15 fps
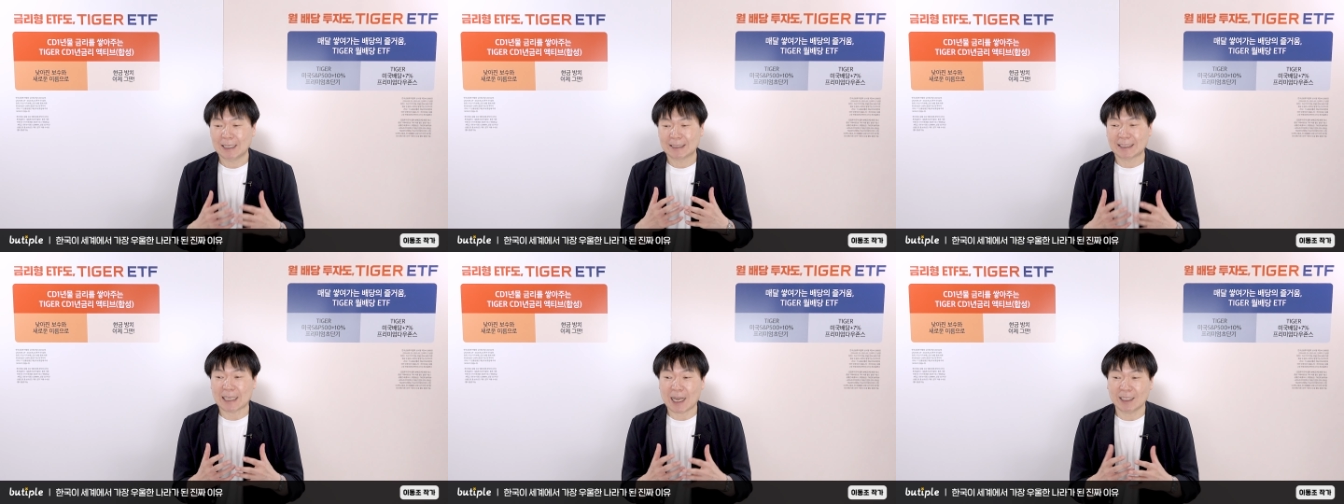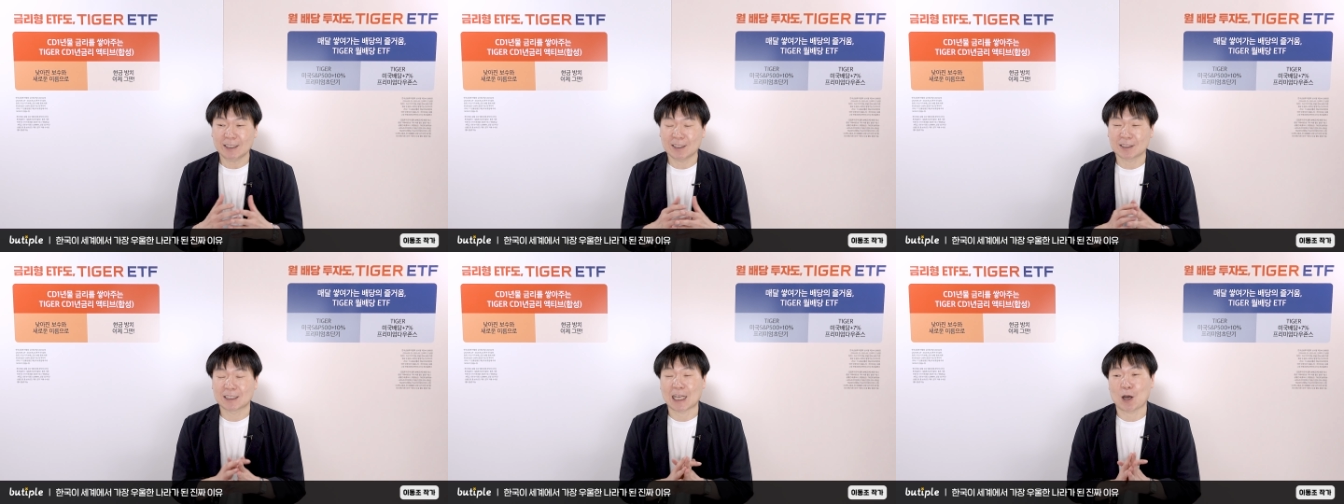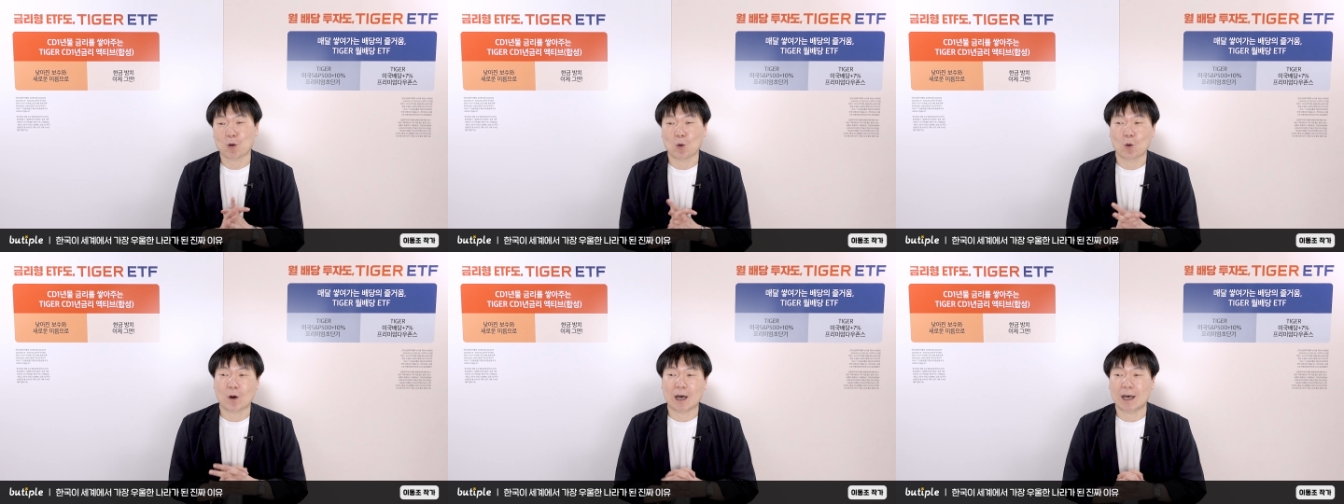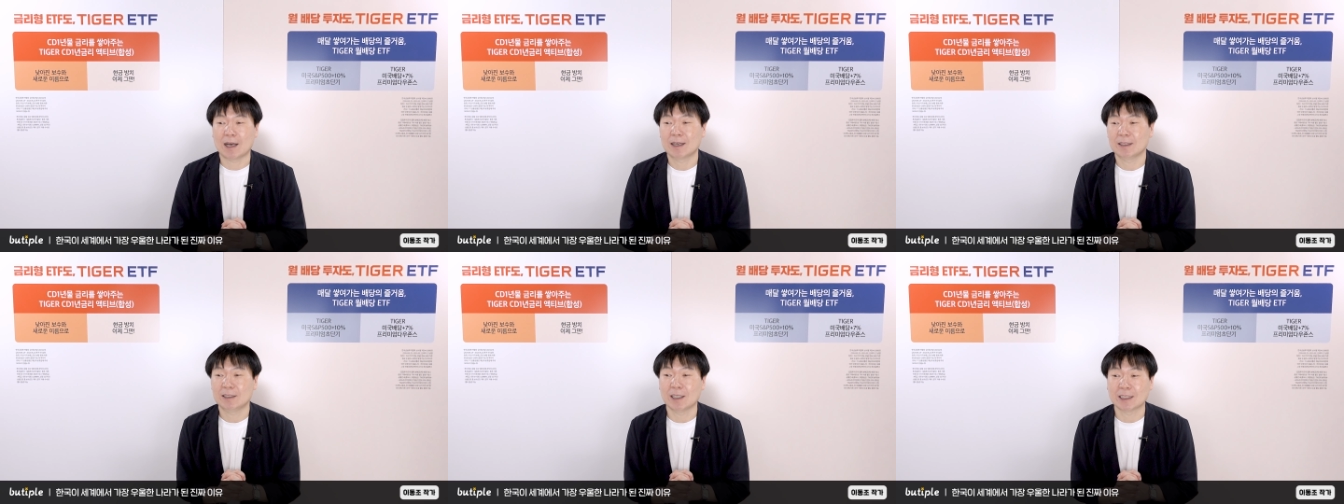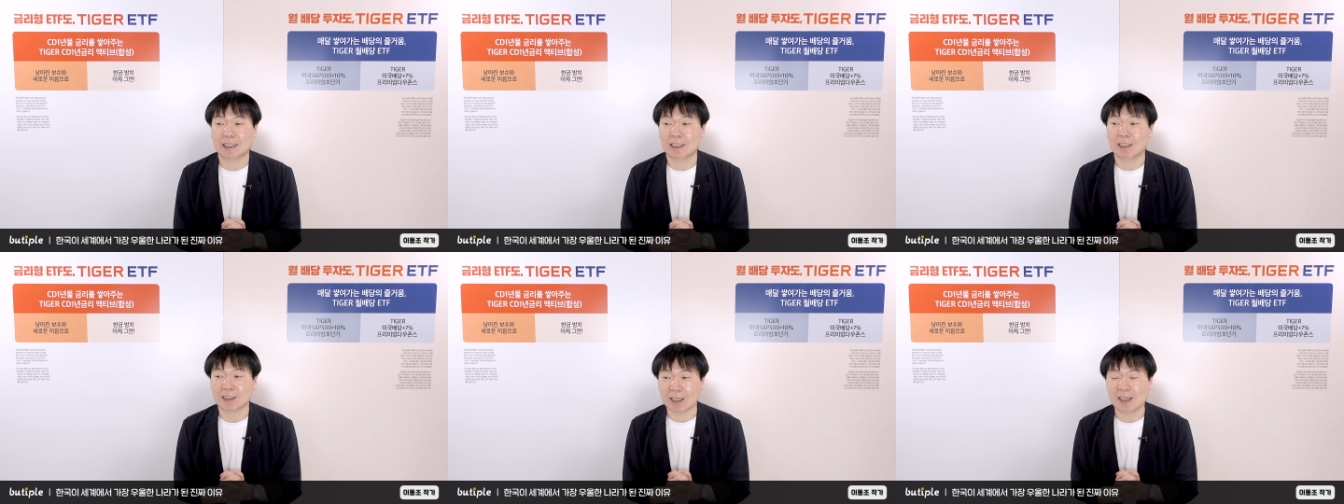창의적 사고와
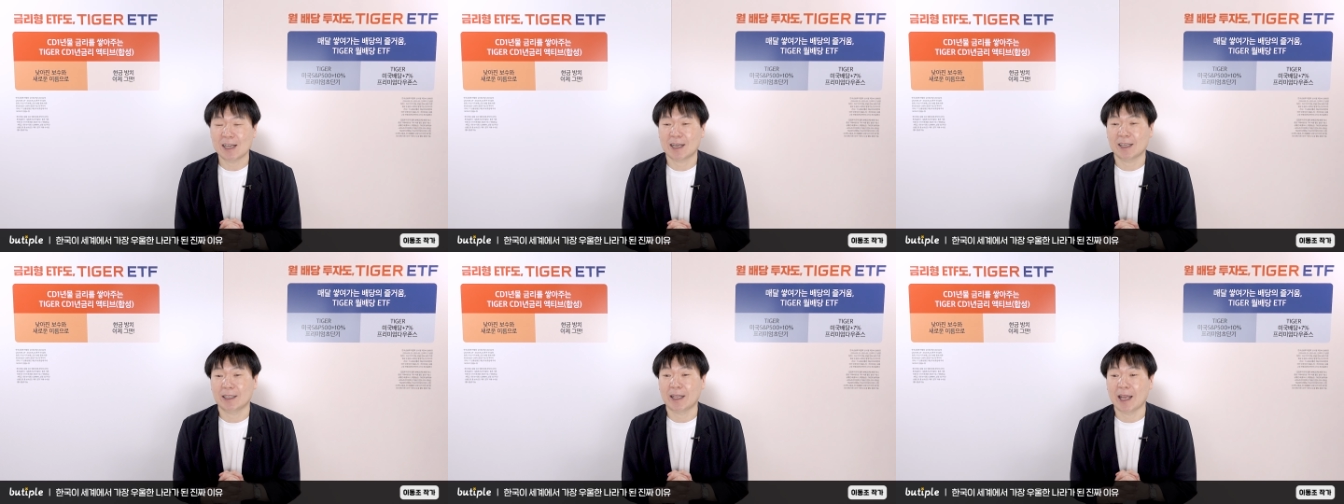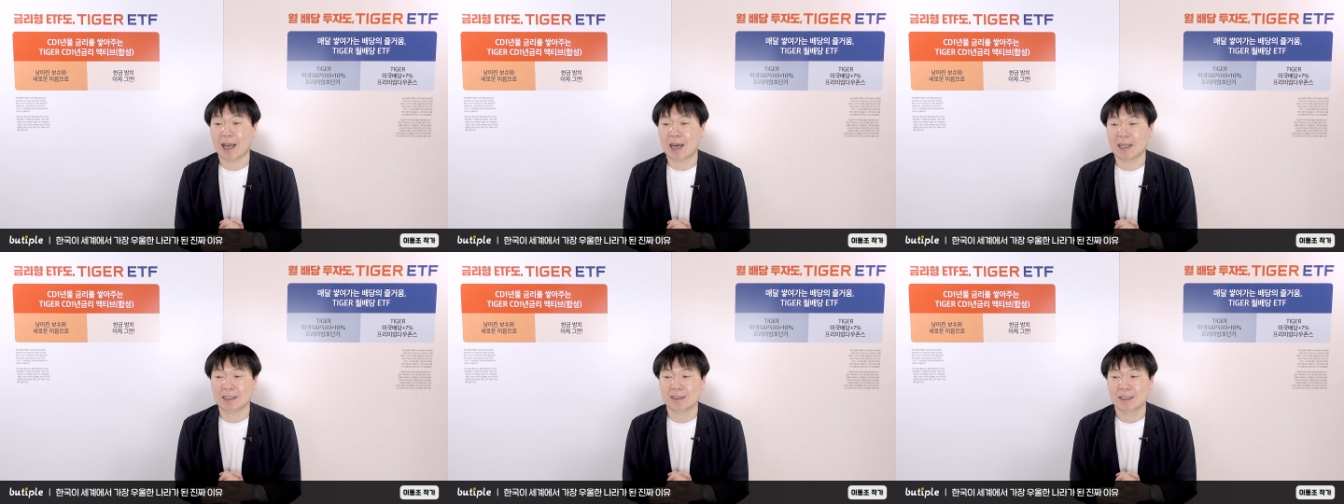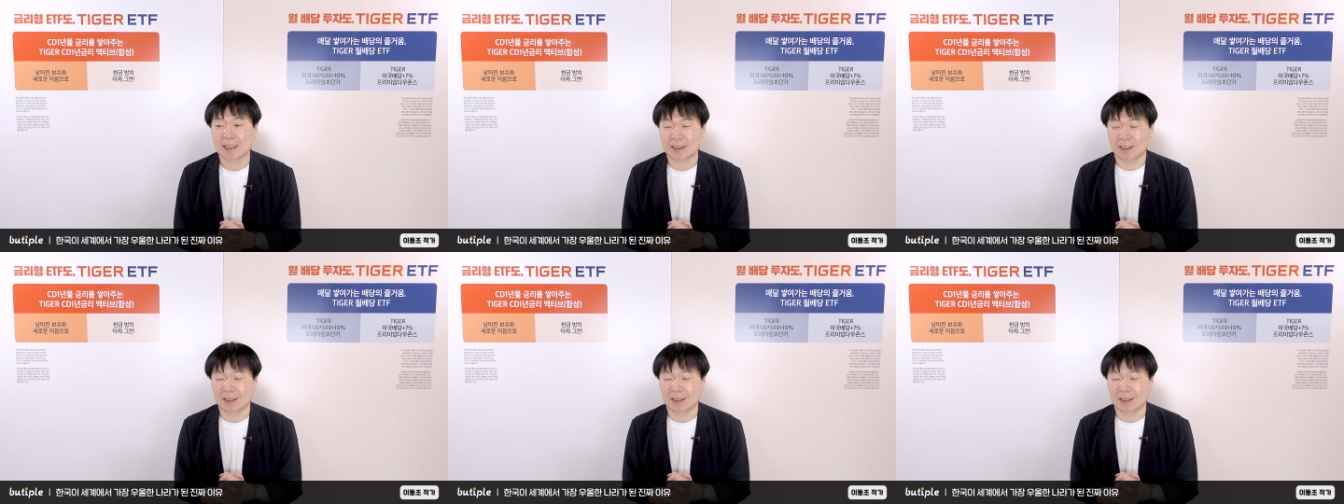혁신 전략에 대한